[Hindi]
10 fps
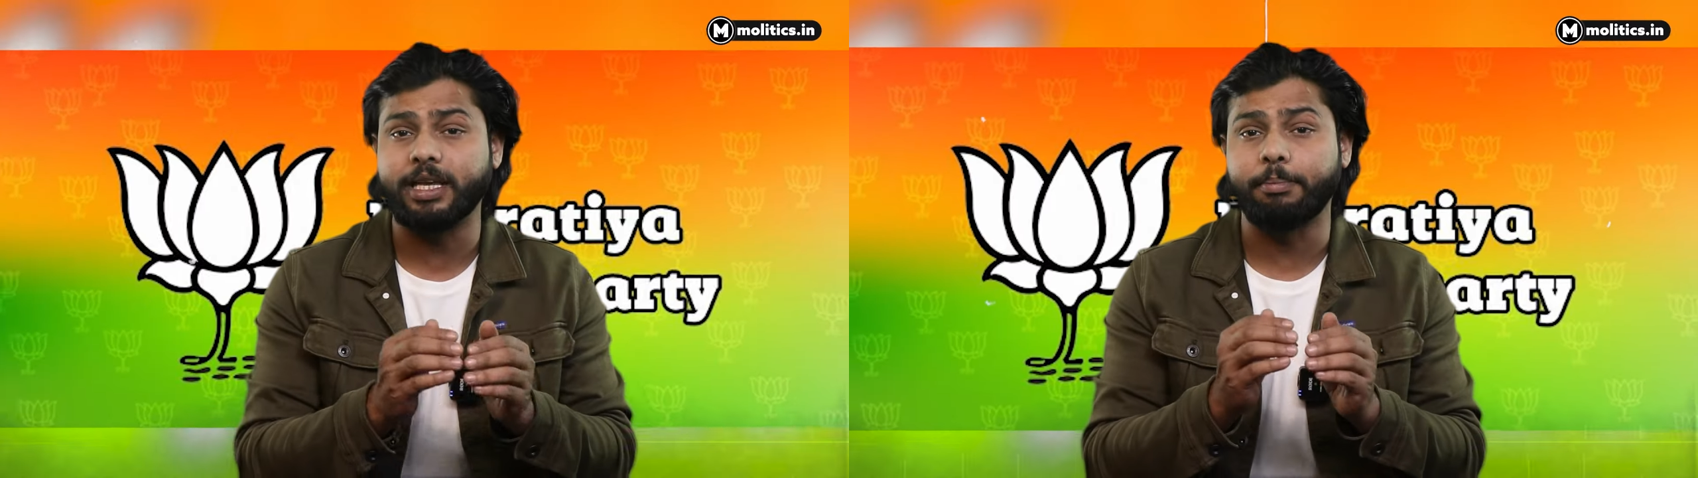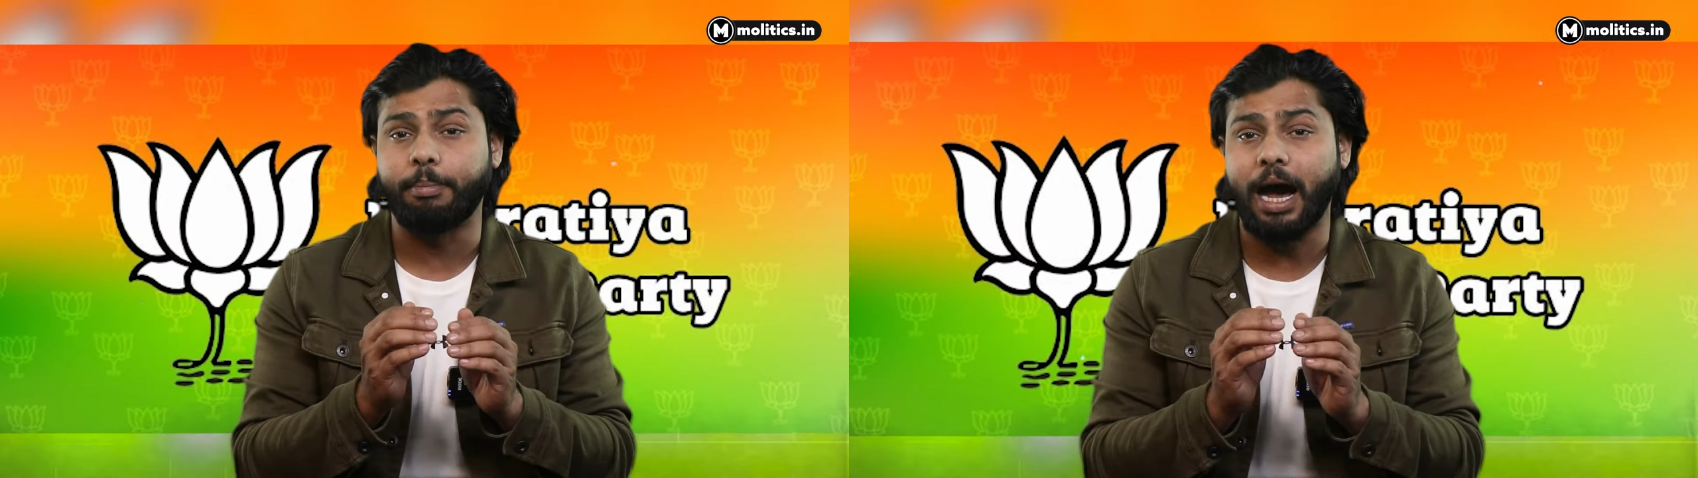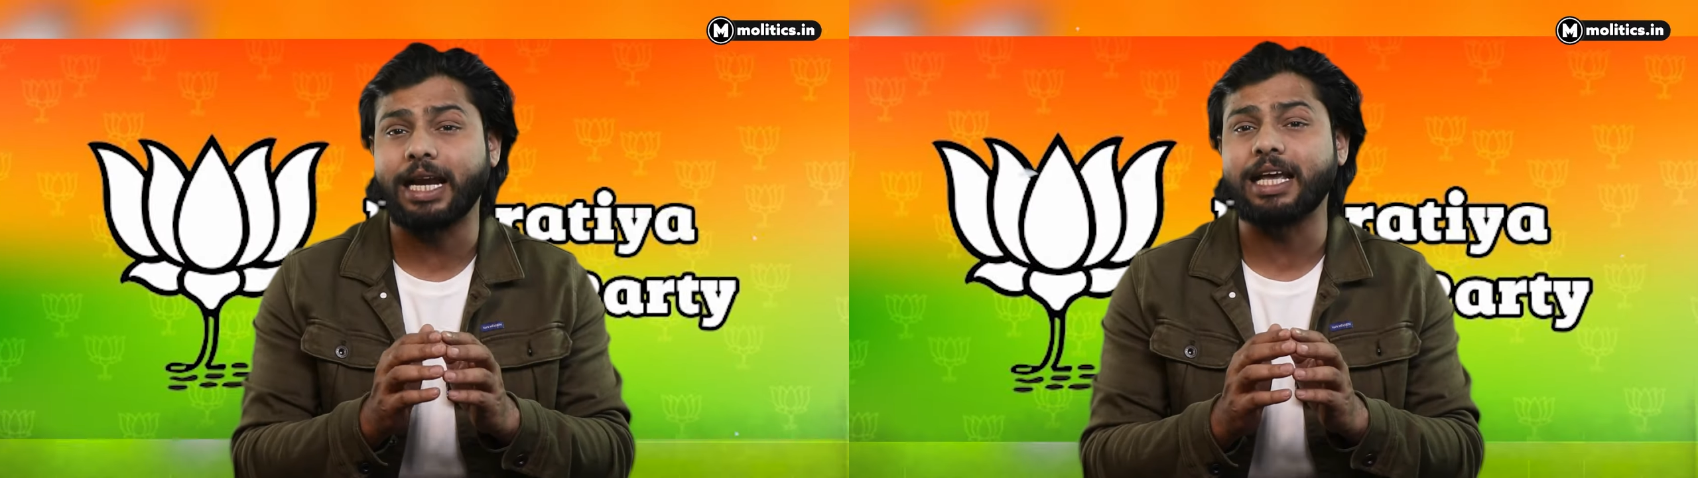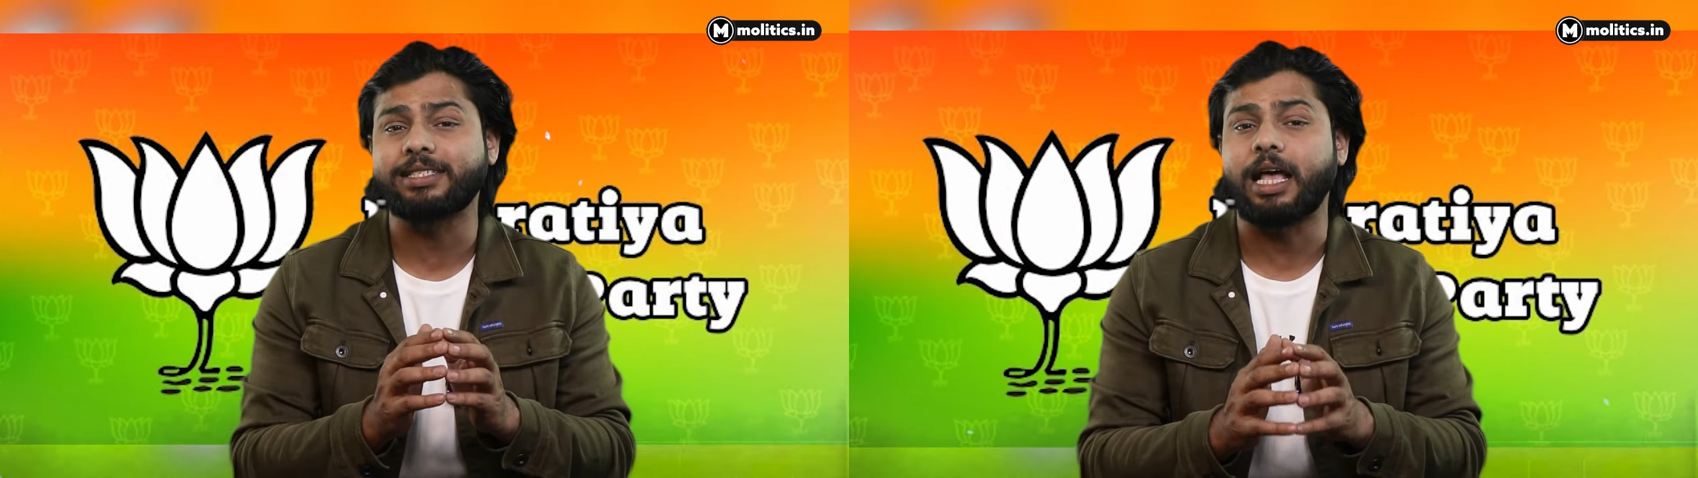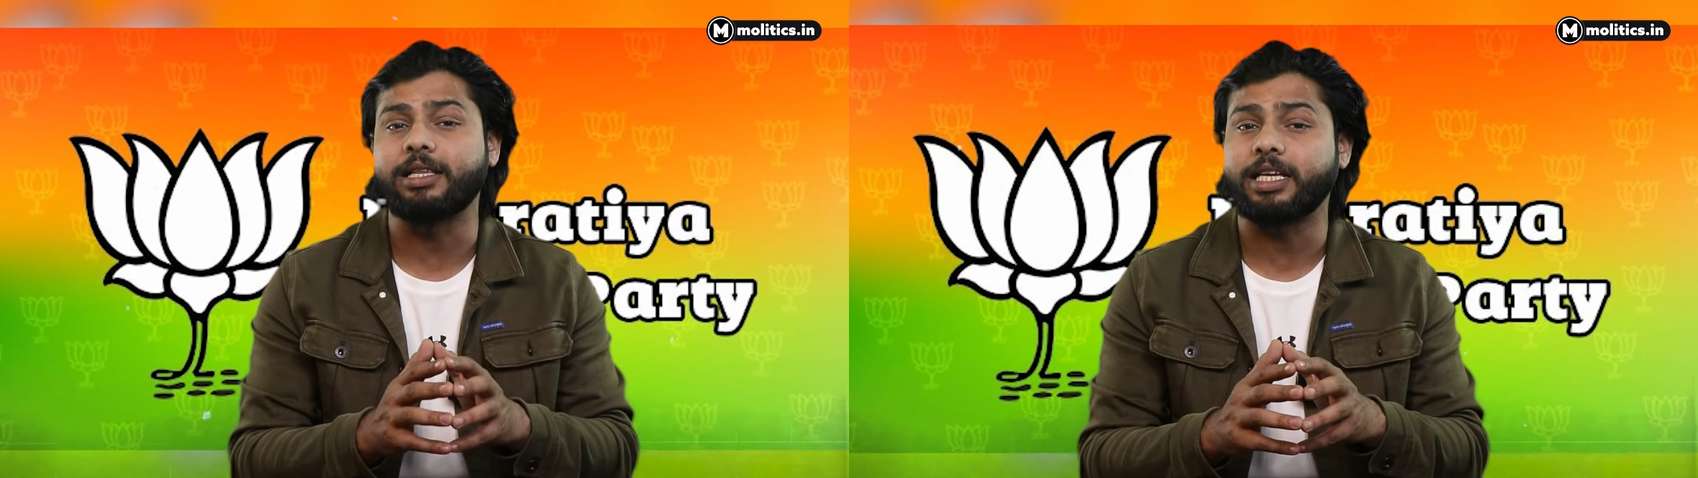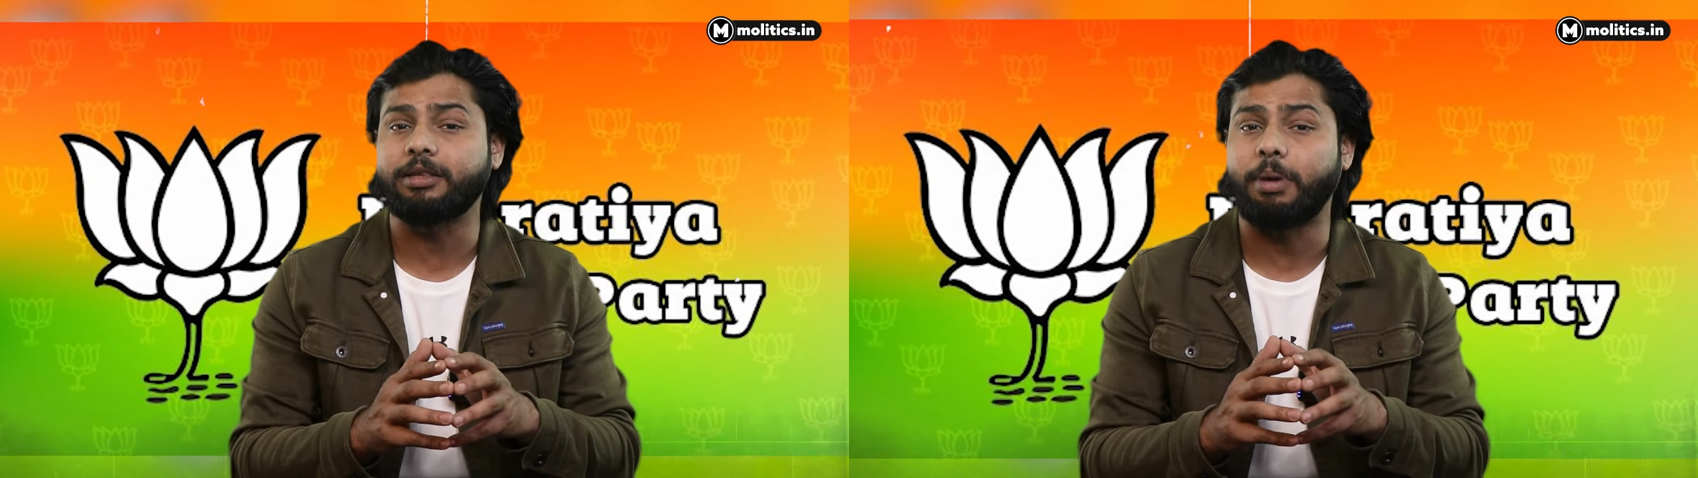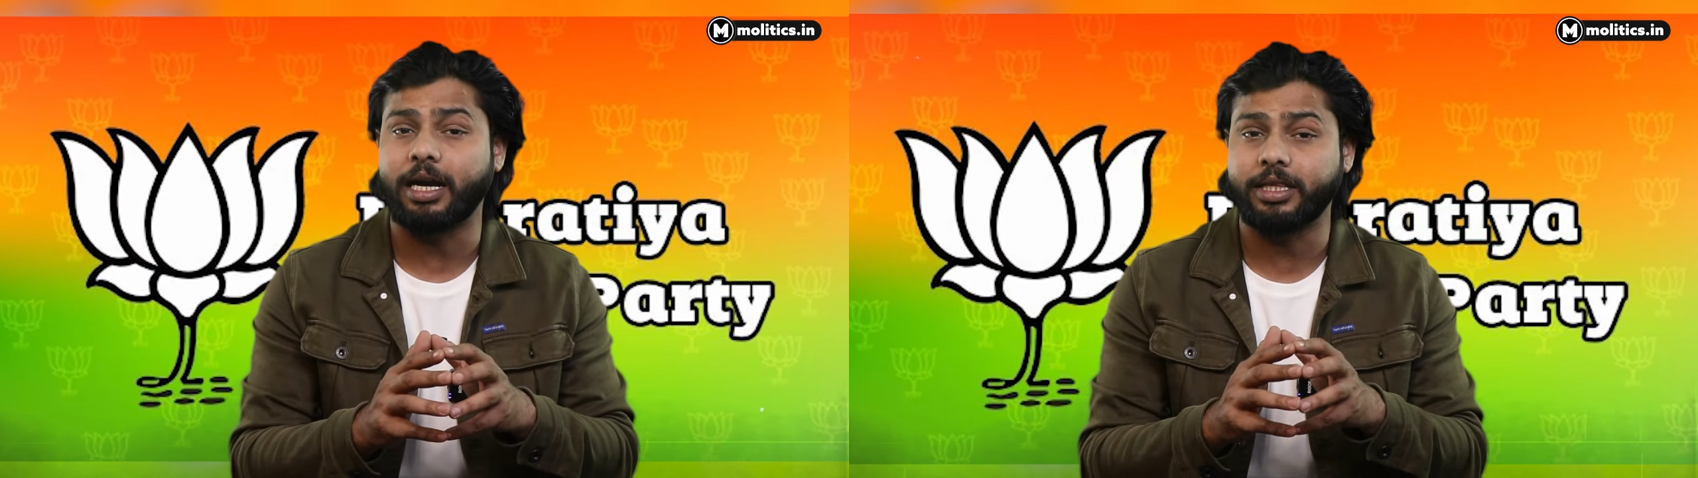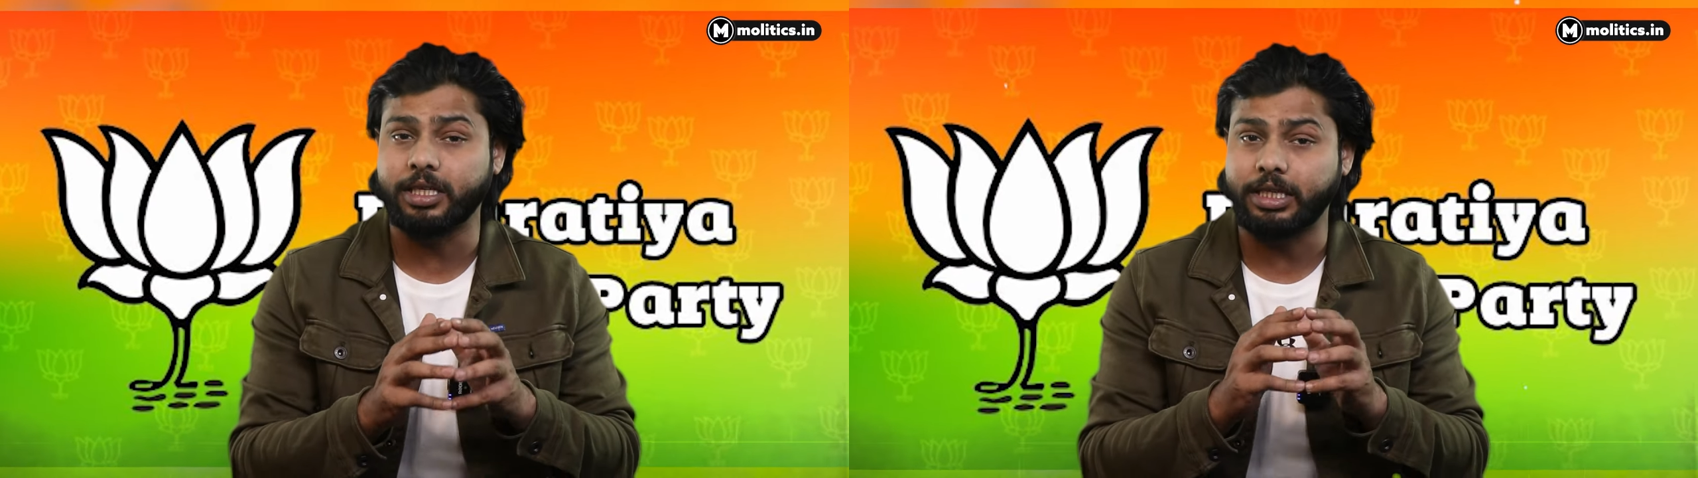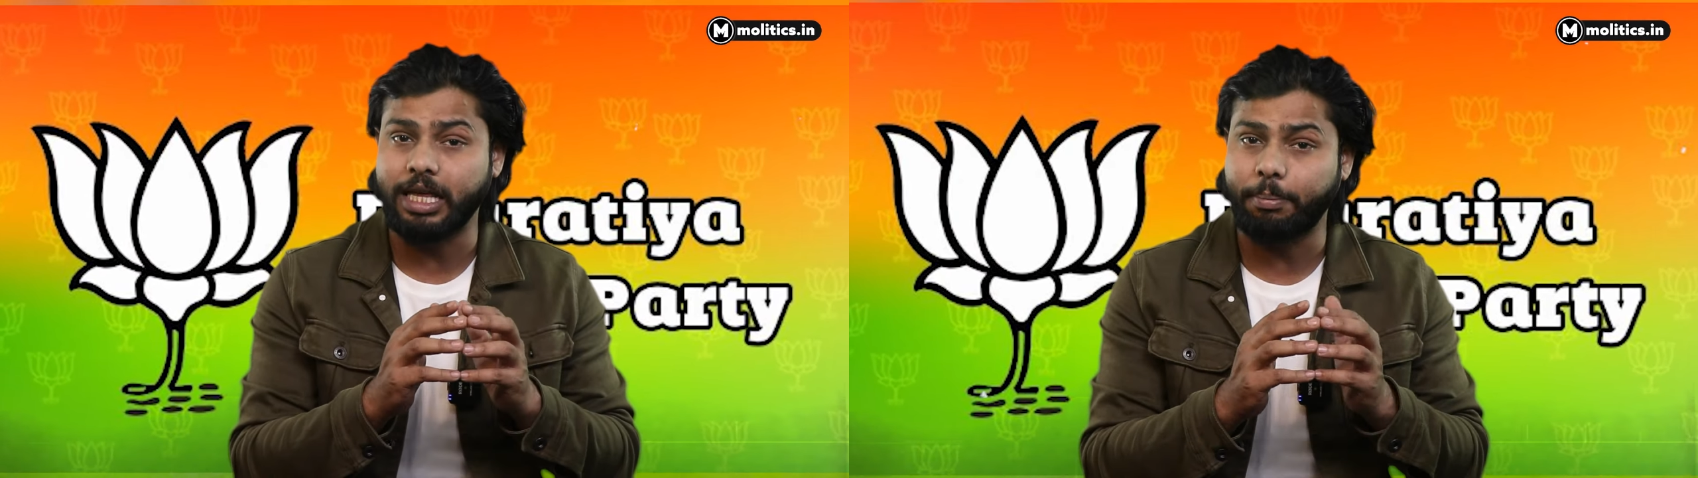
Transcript: से 12 सांसद भारतीय जनता